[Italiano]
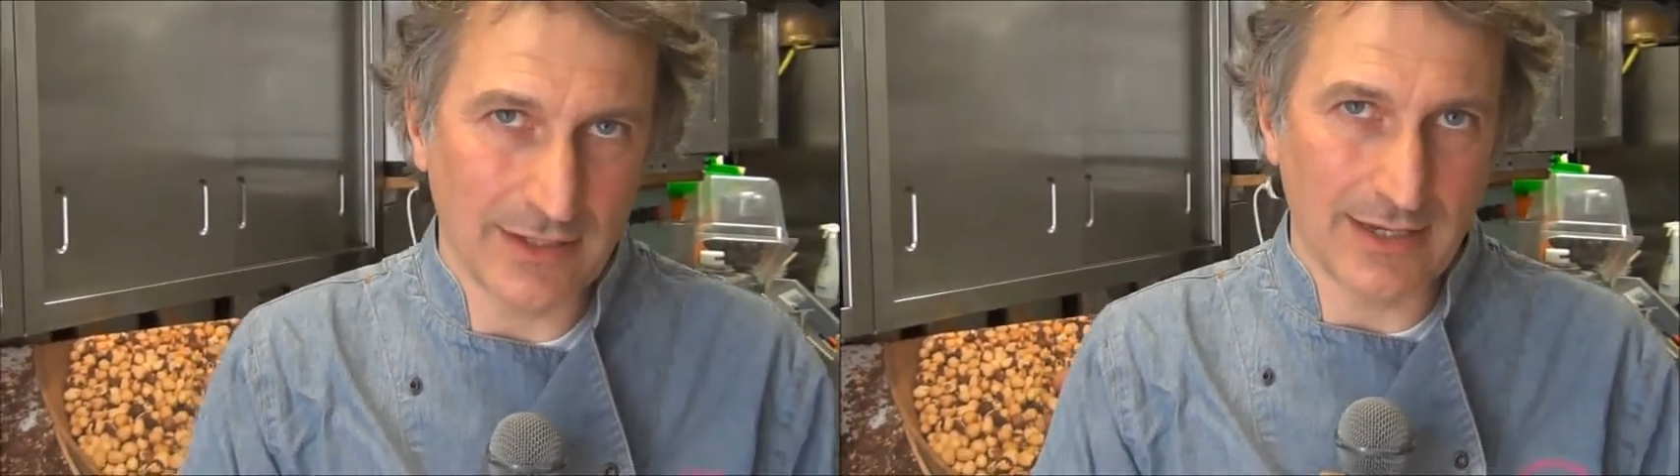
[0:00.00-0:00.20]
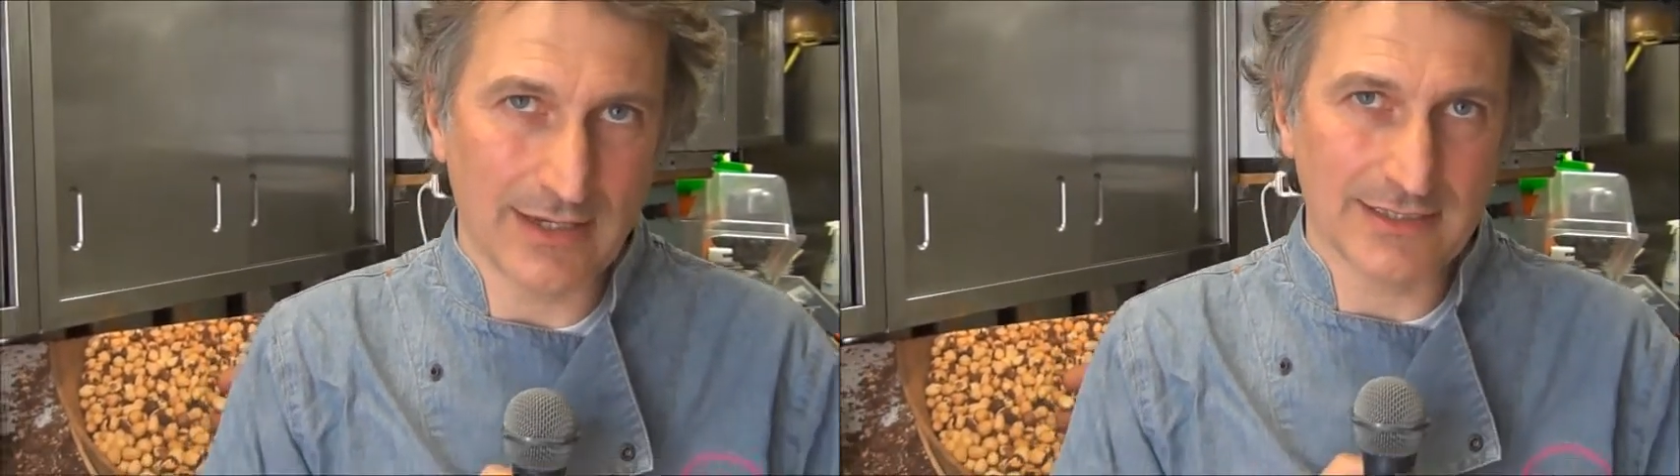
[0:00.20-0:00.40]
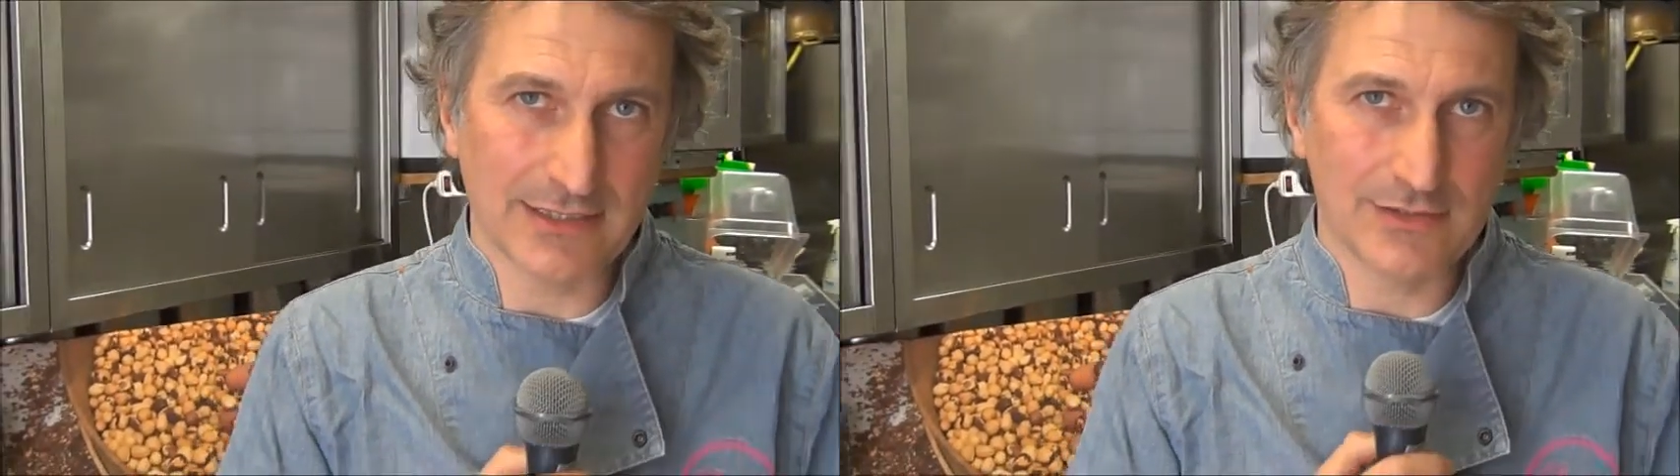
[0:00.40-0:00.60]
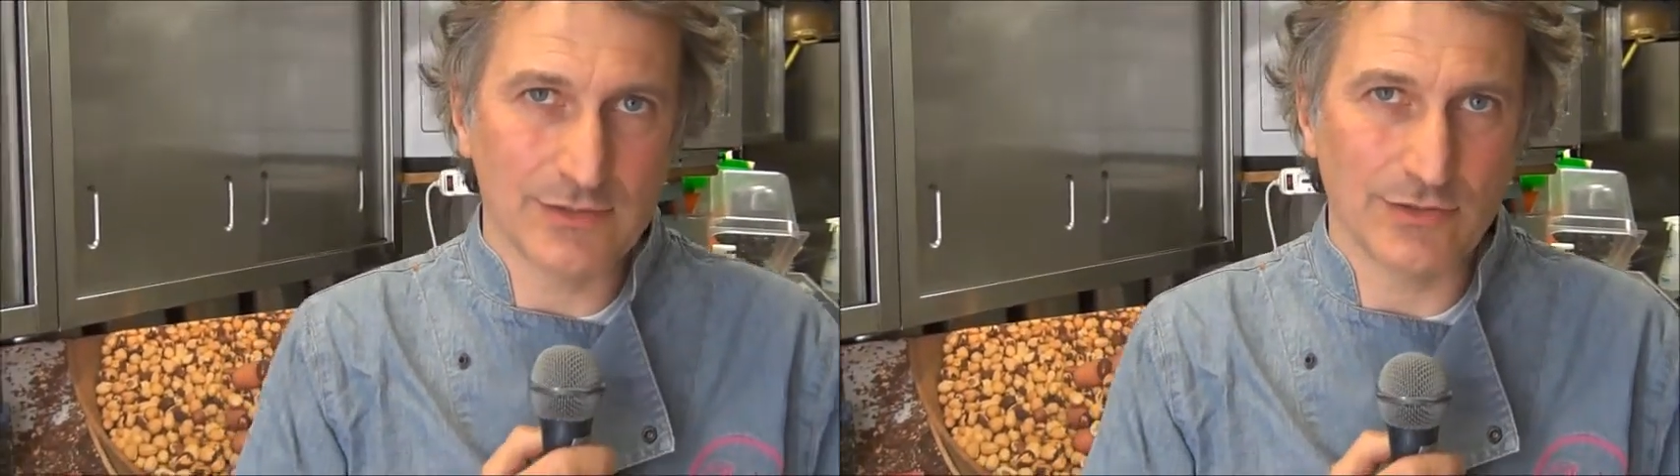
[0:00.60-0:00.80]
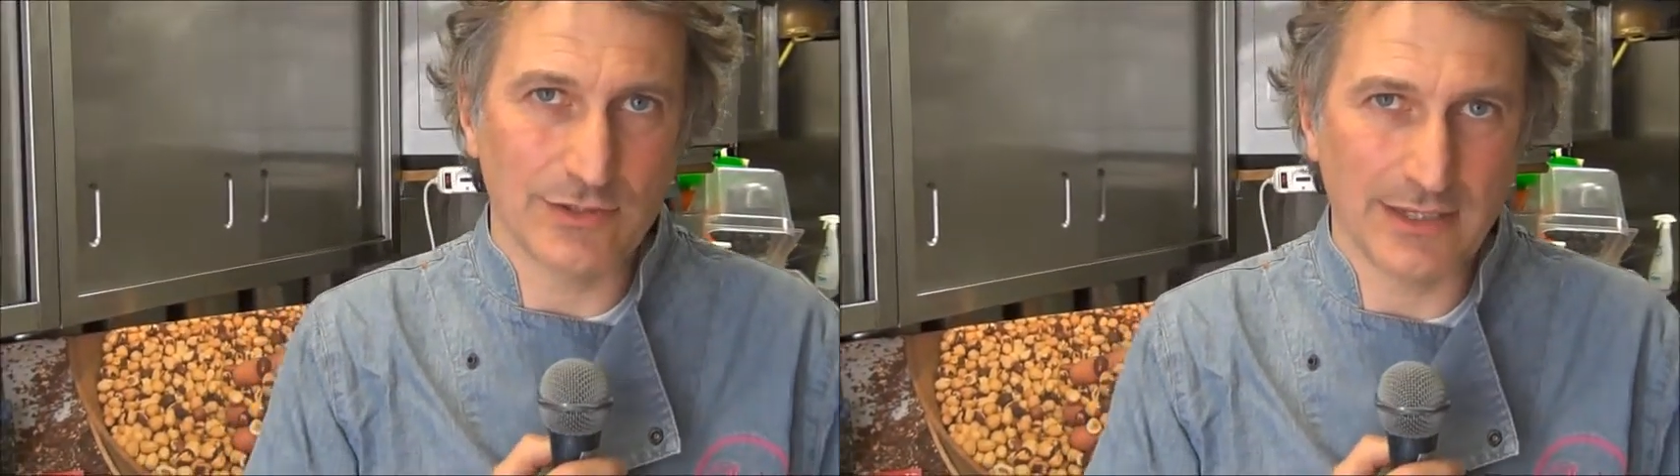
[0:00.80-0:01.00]
e la
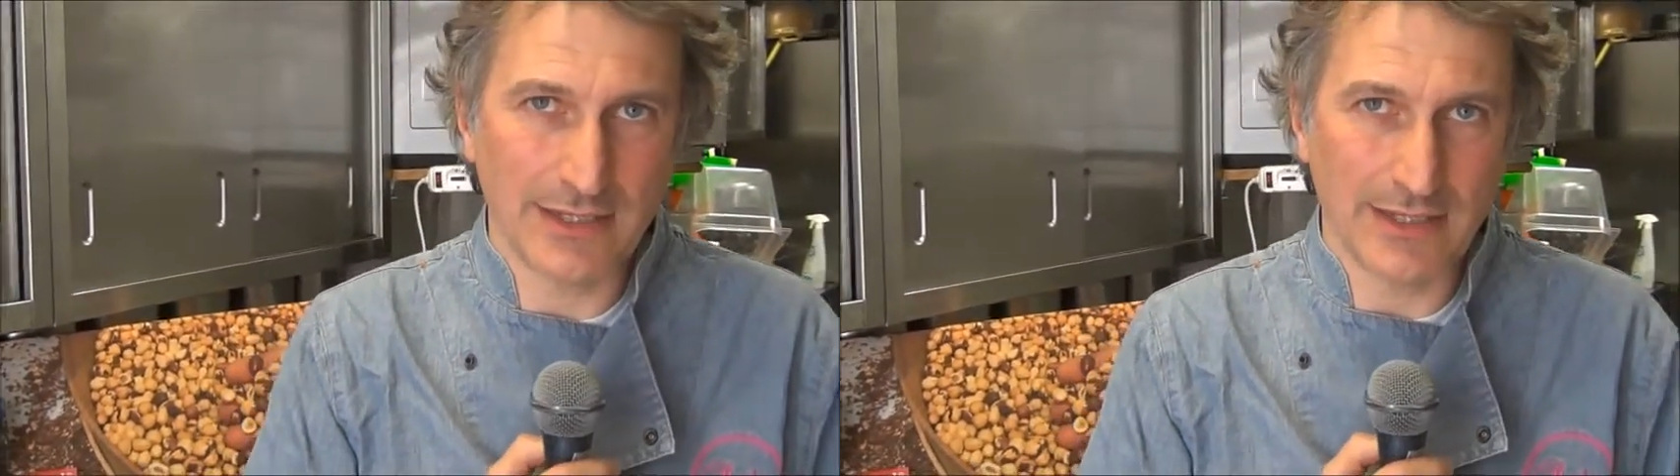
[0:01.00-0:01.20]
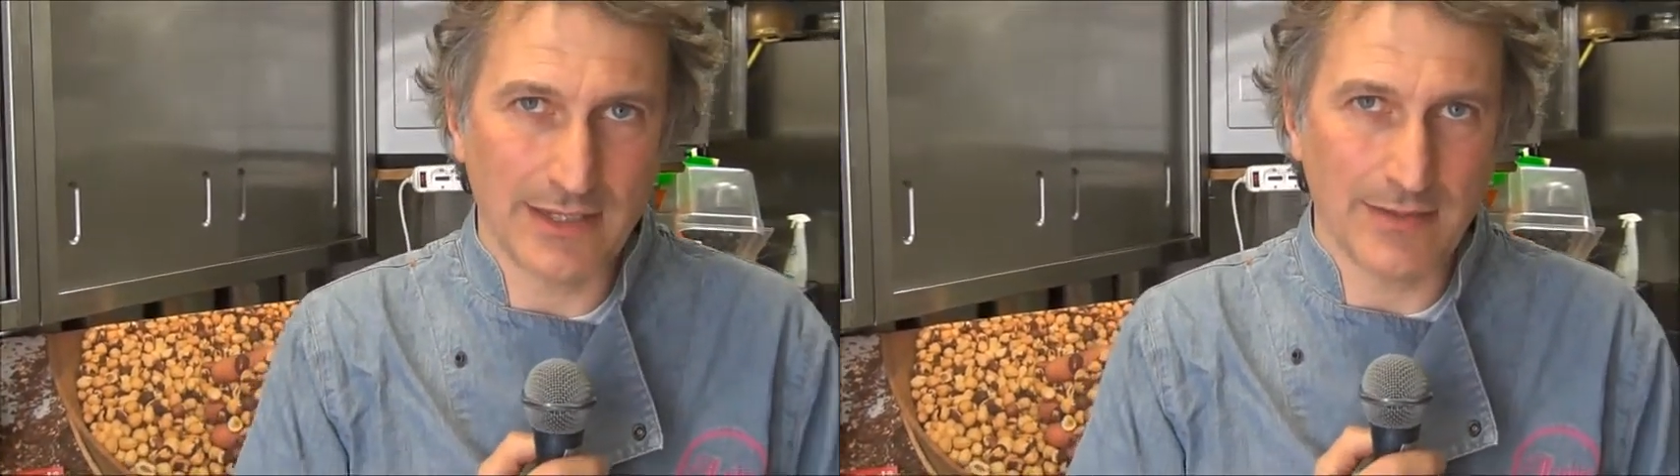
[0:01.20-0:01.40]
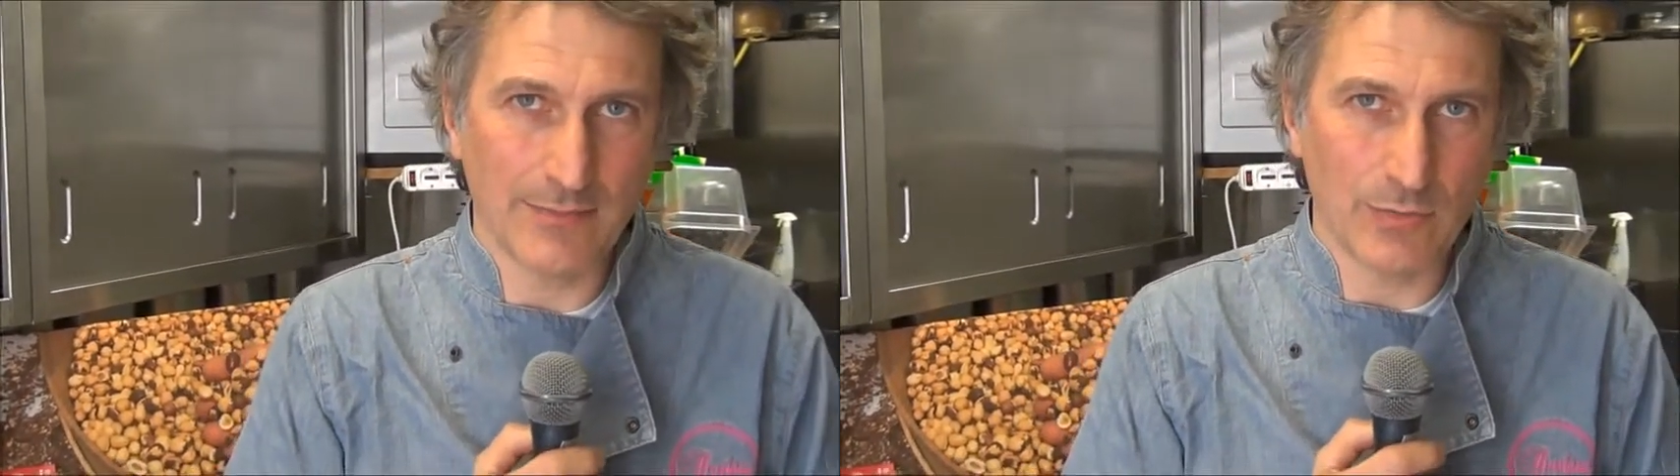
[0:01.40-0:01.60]
selezione